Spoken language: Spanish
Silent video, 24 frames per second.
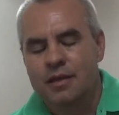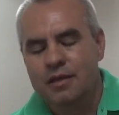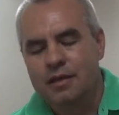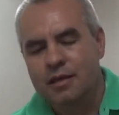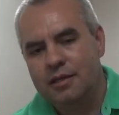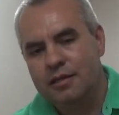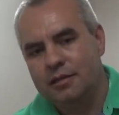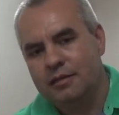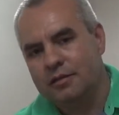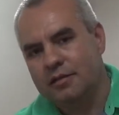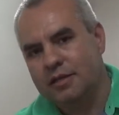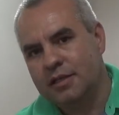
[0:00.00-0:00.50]

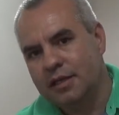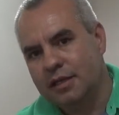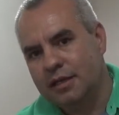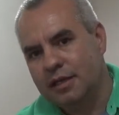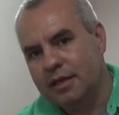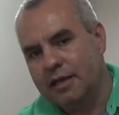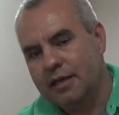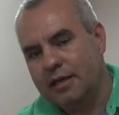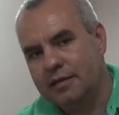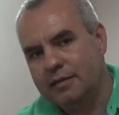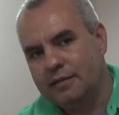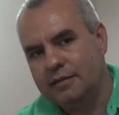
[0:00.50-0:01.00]
Entonces, e,
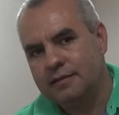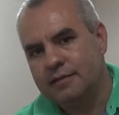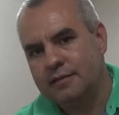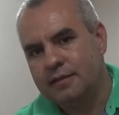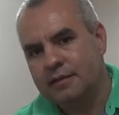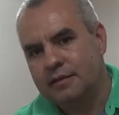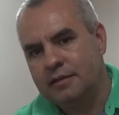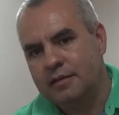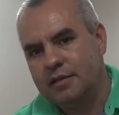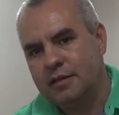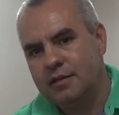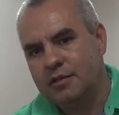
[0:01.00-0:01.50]
en este
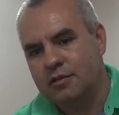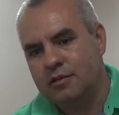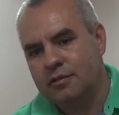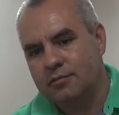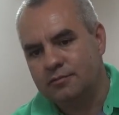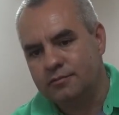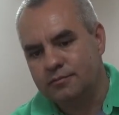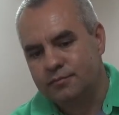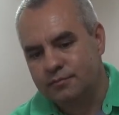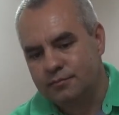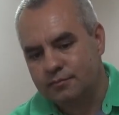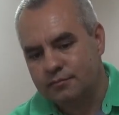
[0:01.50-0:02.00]

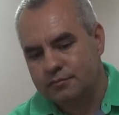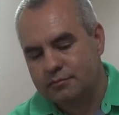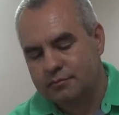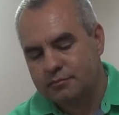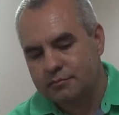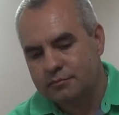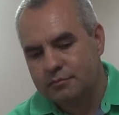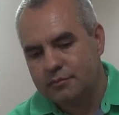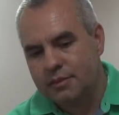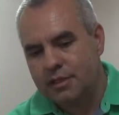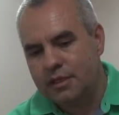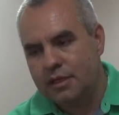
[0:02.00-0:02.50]
sentido,
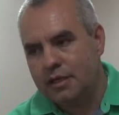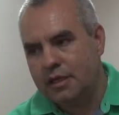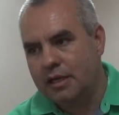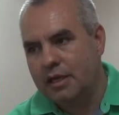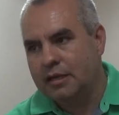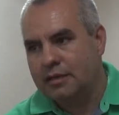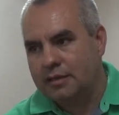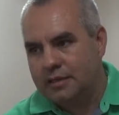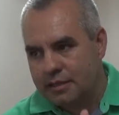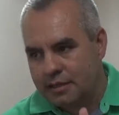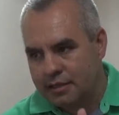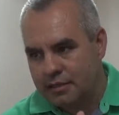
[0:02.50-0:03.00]

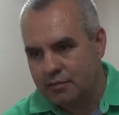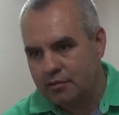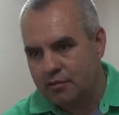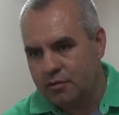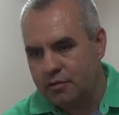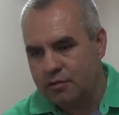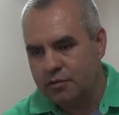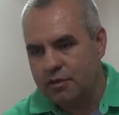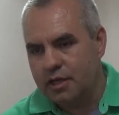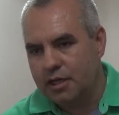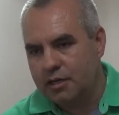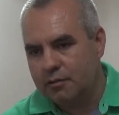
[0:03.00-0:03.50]
esta
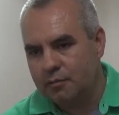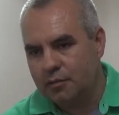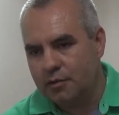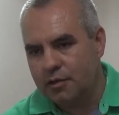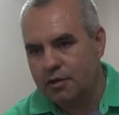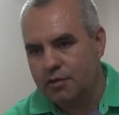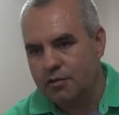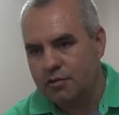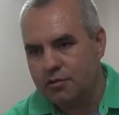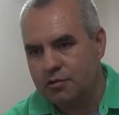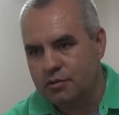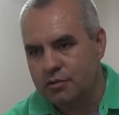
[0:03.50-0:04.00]
reunión que hemos
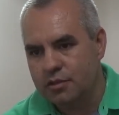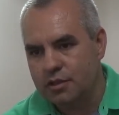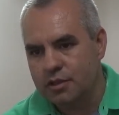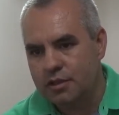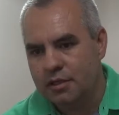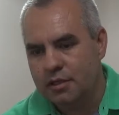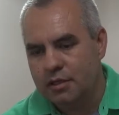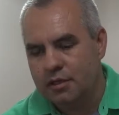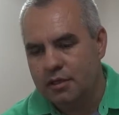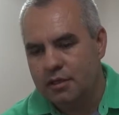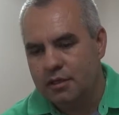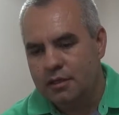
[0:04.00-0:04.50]
hecho hoy
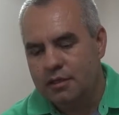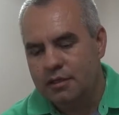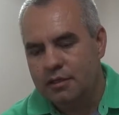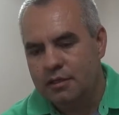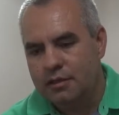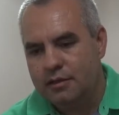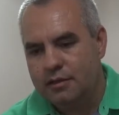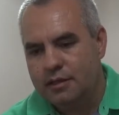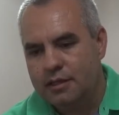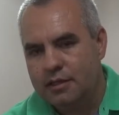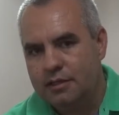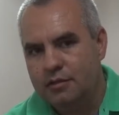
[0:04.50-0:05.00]

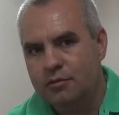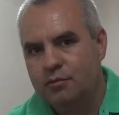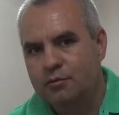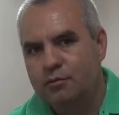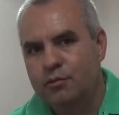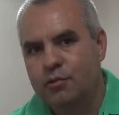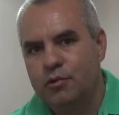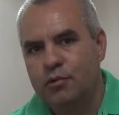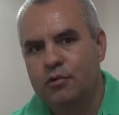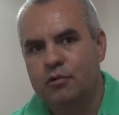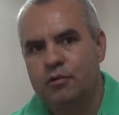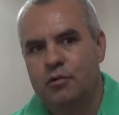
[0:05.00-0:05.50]
tiende un
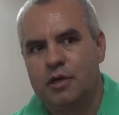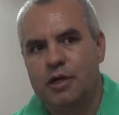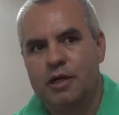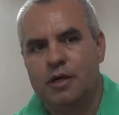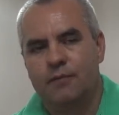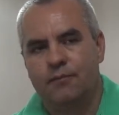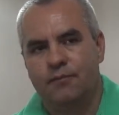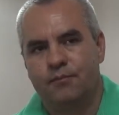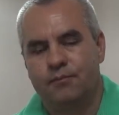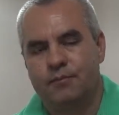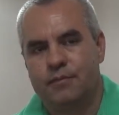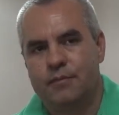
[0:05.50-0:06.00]
poco
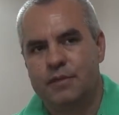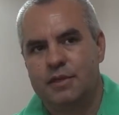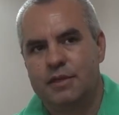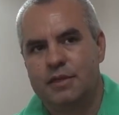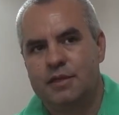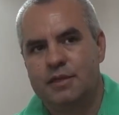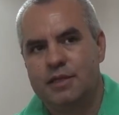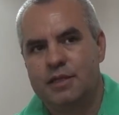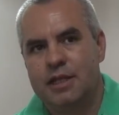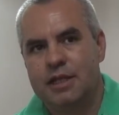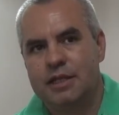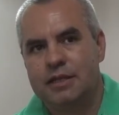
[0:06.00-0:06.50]
a
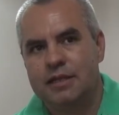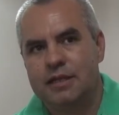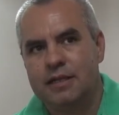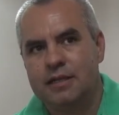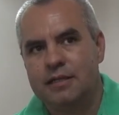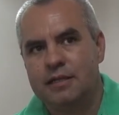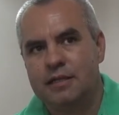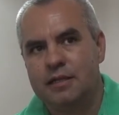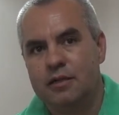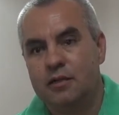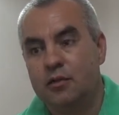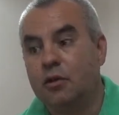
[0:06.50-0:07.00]

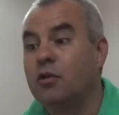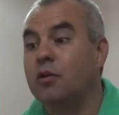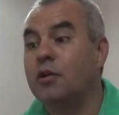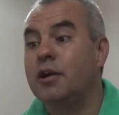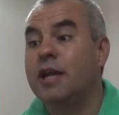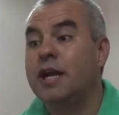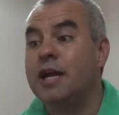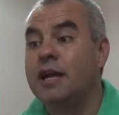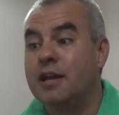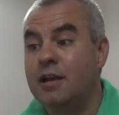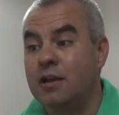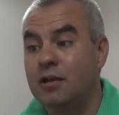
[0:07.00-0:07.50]
tratar de
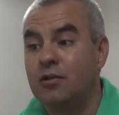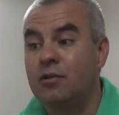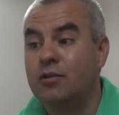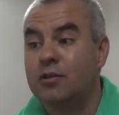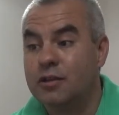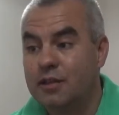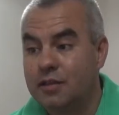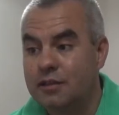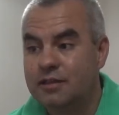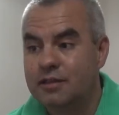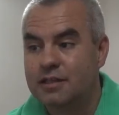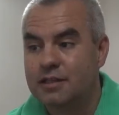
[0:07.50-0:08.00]
lograr el
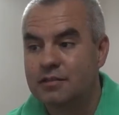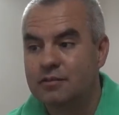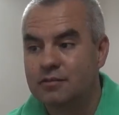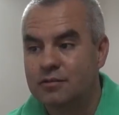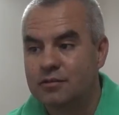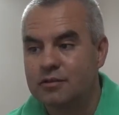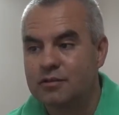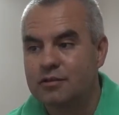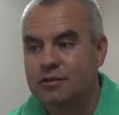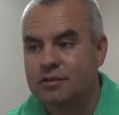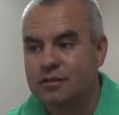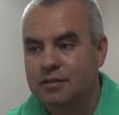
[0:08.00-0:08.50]

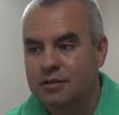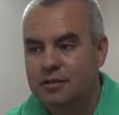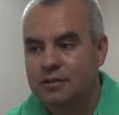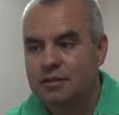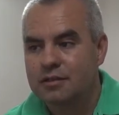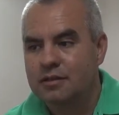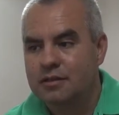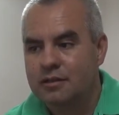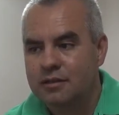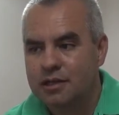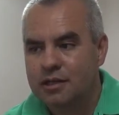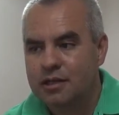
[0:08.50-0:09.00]
objetivo
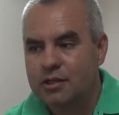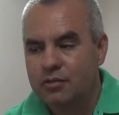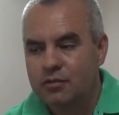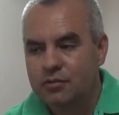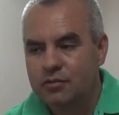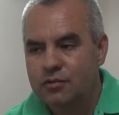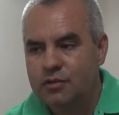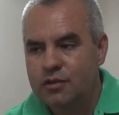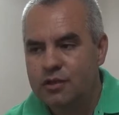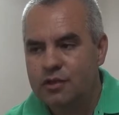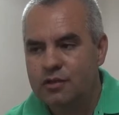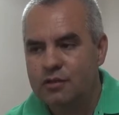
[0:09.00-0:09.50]

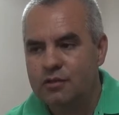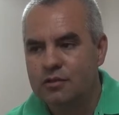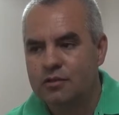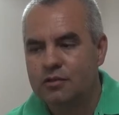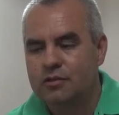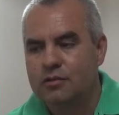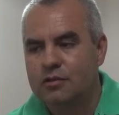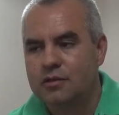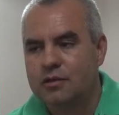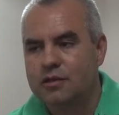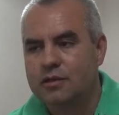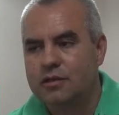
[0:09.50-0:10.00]

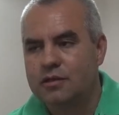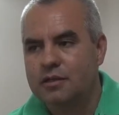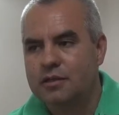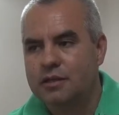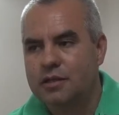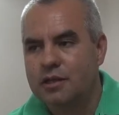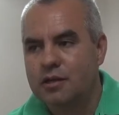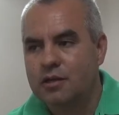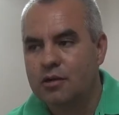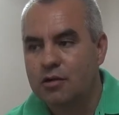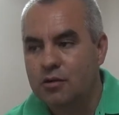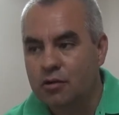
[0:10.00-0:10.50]
reduciendo
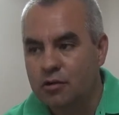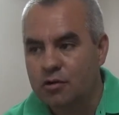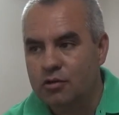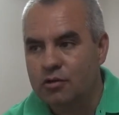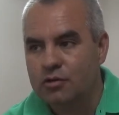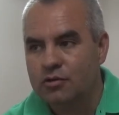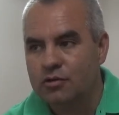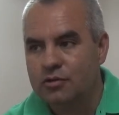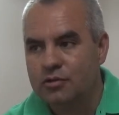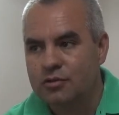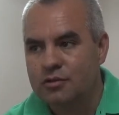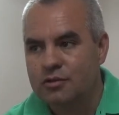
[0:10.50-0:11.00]
el
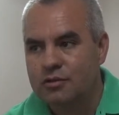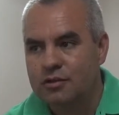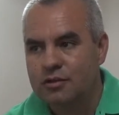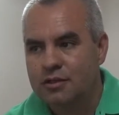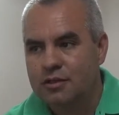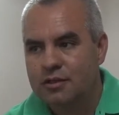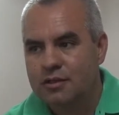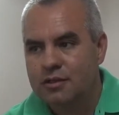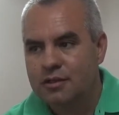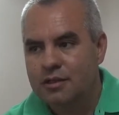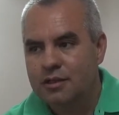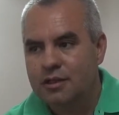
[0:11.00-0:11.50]
costo
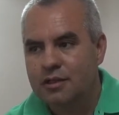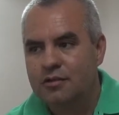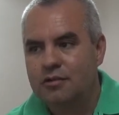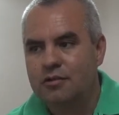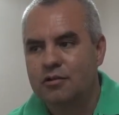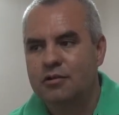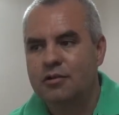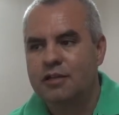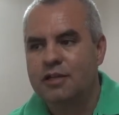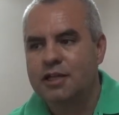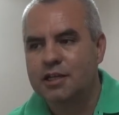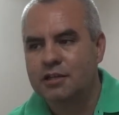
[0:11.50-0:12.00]
y
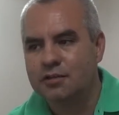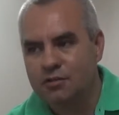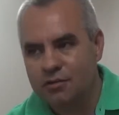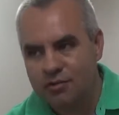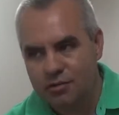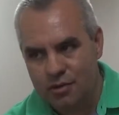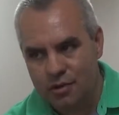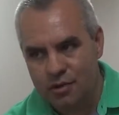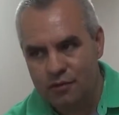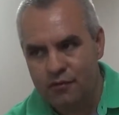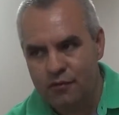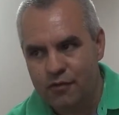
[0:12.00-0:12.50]
coordinando
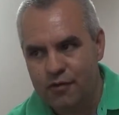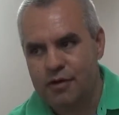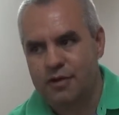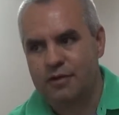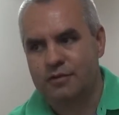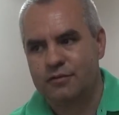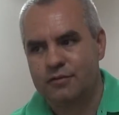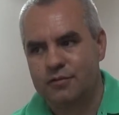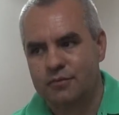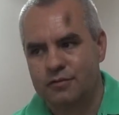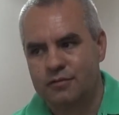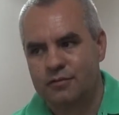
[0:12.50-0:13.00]
los
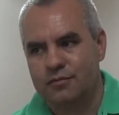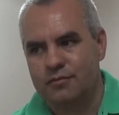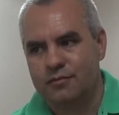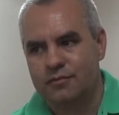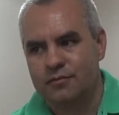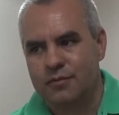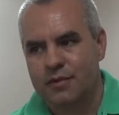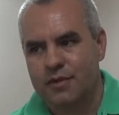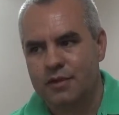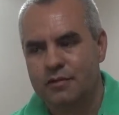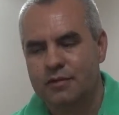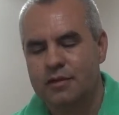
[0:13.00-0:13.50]
esfuerzos.
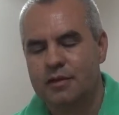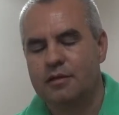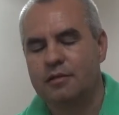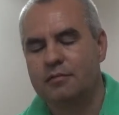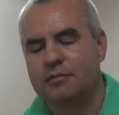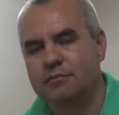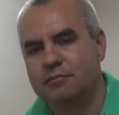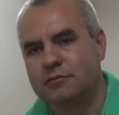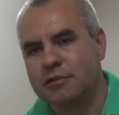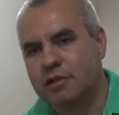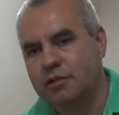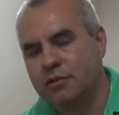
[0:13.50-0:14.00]
O sea,
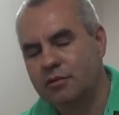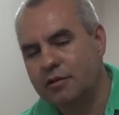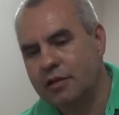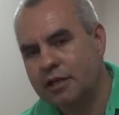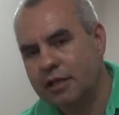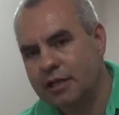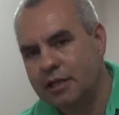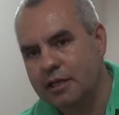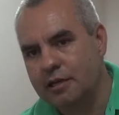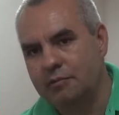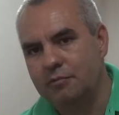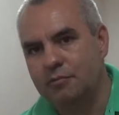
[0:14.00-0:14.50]
te doy un
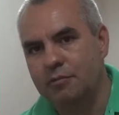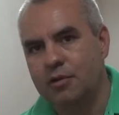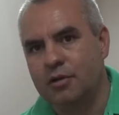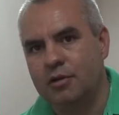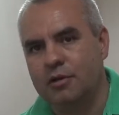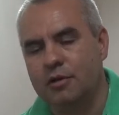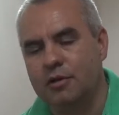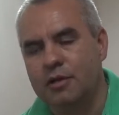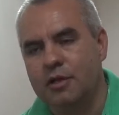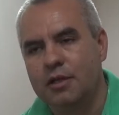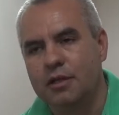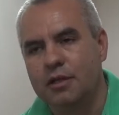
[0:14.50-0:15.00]
ejemplo.